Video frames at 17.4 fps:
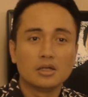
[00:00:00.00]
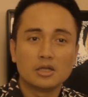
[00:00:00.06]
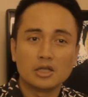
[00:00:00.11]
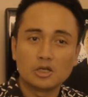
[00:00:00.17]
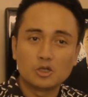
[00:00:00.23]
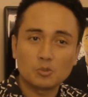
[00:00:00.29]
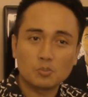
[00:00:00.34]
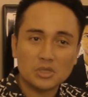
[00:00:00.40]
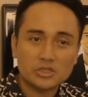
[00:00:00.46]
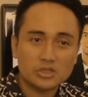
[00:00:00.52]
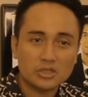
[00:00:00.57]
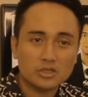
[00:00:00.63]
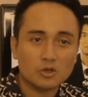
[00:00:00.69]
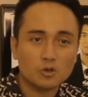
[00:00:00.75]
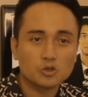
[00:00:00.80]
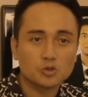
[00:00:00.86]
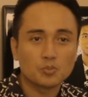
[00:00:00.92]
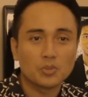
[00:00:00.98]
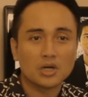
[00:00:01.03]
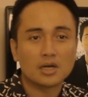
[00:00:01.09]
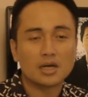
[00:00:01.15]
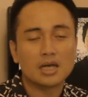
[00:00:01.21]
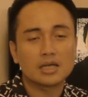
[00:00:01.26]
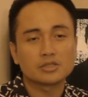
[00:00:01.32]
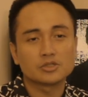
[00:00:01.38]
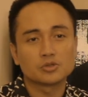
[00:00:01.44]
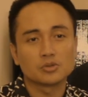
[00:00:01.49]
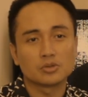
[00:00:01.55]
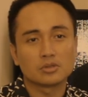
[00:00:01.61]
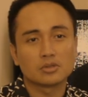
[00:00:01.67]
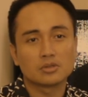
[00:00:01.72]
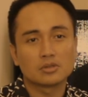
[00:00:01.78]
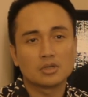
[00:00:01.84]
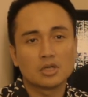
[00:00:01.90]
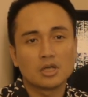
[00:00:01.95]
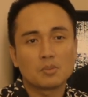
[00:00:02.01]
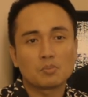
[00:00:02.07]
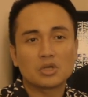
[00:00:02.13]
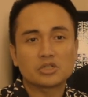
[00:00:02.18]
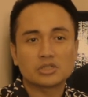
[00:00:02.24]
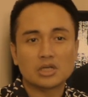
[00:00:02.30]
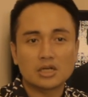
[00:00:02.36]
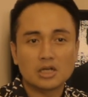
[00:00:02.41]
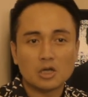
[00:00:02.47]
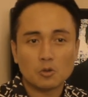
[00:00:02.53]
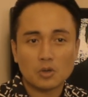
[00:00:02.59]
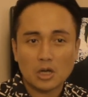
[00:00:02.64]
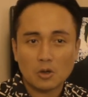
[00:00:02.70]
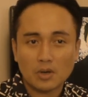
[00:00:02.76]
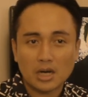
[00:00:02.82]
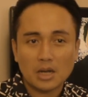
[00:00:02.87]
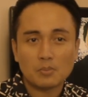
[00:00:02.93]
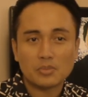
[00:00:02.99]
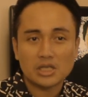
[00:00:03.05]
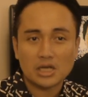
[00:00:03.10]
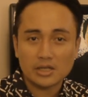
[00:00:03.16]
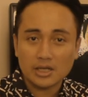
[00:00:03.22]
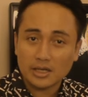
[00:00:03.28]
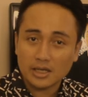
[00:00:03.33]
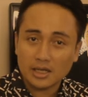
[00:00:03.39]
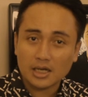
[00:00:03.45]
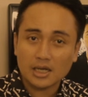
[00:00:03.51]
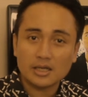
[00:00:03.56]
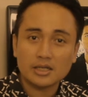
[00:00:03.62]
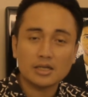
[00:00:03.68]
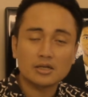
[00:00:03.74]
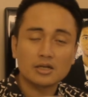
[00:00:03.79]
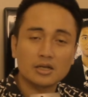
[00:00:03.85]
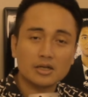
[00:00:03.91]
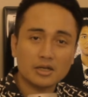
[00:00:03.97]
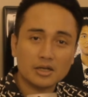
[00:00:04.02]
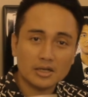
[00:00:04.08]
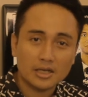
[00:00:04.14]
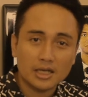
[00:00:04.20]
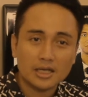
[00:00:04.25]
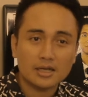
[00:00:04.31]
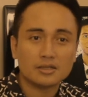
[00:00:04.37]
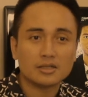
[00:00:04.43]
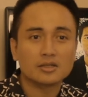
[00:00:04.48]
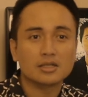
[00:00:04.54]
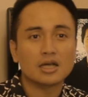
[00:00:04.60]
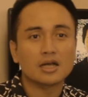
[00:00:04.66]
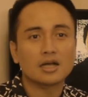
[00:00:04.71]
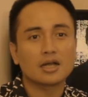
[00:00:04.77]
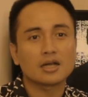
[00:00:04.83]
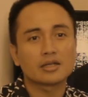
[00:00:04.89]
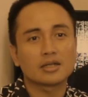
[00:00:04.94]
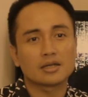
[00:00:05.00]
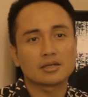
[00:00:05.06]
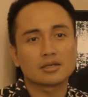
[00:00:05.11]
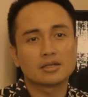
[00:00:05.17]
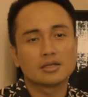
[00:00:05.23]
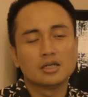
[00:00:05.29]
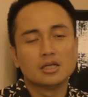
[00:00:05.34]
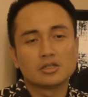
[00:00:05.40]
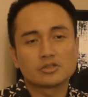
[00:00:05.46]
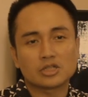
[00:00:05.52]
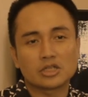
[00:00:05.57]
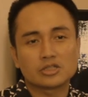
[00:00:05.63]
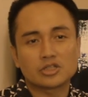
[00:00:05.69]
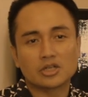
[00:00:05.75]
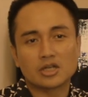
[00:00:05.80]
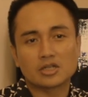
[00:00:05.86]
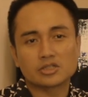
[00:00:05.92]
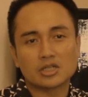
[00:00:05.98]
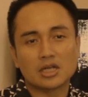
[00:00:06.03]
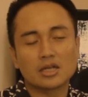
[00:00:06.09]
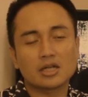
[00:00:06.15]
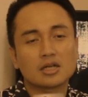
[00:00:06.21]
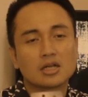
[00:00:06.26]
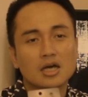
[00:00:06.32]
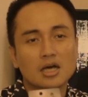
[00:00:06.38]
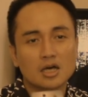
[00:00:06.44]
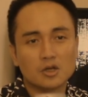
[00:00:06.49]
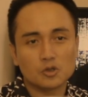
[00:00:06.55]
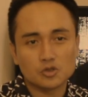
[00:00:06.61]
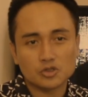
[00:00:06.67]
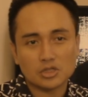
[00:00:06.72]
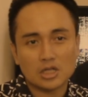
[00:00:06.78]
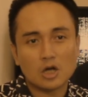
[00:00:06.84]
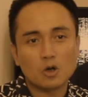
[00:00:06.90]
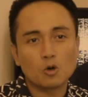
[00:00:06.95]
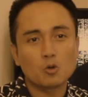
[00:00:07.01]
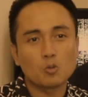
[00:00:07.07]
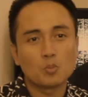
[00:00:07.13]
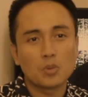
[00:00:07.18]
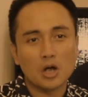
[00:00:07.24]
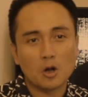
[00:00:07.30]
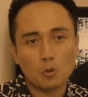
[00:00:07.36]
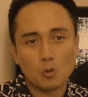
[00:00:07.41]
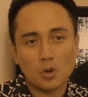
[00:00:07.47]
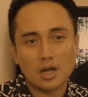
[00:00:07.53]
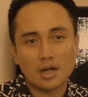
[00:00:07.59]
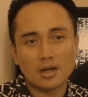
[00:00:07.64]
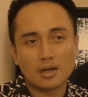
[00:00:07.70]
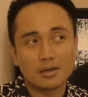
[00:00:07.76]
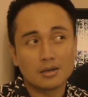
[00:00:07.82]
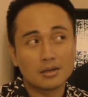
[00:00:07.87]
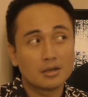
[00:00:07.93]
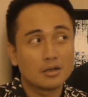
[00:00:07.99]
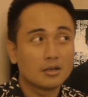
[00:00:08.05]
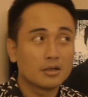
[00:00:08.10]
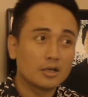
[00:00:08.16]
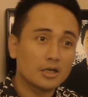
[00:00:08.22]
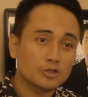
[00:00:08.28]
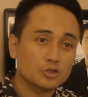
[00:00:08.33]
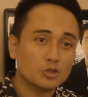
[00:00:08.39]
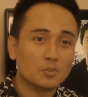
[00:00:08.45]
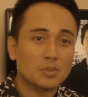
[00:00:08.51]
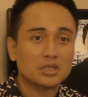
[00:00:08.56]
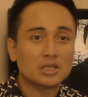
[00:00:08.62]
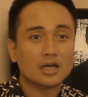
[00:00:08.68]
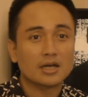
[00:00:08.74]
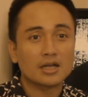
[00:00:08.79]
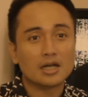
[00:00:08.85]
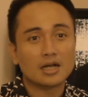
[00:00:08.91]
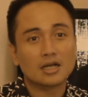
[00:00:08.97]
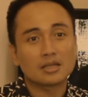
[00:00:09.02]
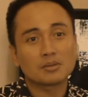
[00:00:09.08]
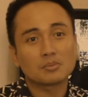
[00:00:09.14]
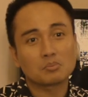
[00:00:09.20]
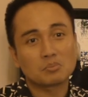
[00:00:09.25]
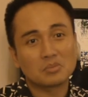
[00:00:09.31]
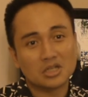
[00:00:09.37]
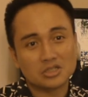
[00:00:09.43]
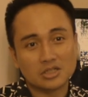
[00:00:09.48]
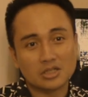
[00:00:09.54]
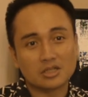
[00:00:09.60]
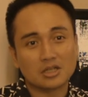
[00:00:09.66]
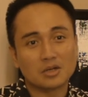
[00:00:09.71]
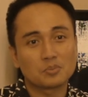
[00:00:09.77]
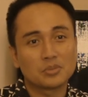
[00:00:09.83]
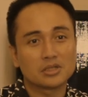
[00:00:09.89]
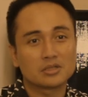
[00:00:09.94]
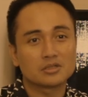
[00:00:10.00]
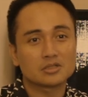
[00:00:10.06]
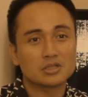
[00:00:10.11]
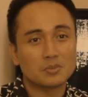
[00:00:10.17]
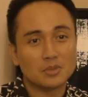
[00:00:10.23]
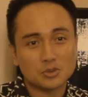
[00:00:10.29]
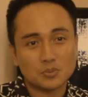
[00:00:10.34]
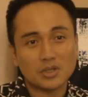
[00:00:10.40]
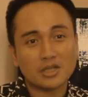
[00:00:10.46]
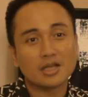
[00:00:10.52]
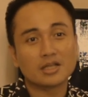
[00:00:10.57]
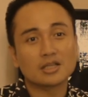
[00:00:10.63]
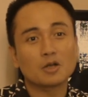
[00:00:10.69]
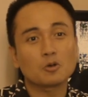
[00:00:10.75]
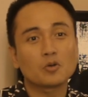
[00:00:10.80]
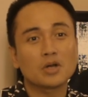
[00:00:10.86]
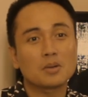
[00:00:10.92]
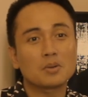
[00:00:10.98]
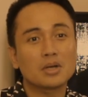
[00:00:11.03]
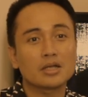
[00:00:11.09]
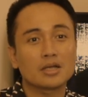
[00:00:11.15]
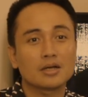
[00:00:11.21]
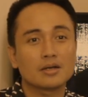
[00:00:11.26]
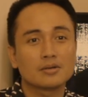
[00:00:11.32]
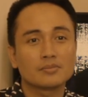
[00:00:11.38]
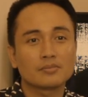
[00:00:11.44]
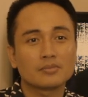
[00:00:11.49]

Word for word: Hidup masih terus berlanjut masih ada orang-orang yang menyayangi kalian dan care tentang kalian. Sensiker sekalian harus tahu bahwa esok matahari akan masih terbit. Sama seperti kata Luna Maya,